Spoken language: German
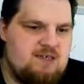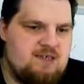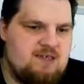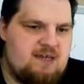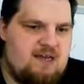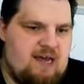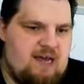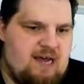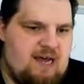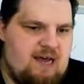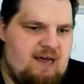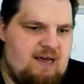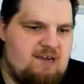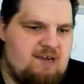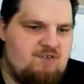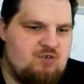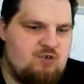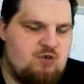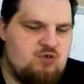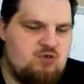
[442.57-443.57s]
Ah, der
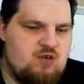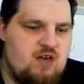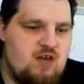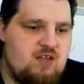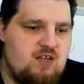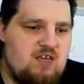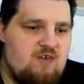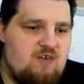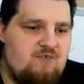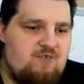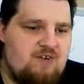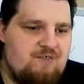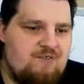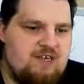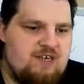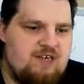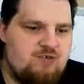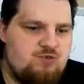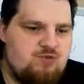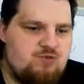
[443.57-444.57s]
wird auch schon, ah, der, der wird
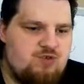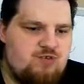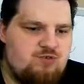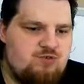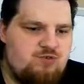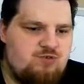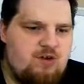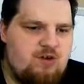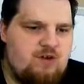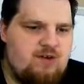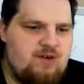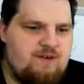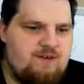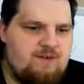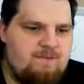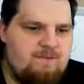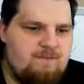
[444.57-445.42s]
halt auch schon, schön teuer, ne?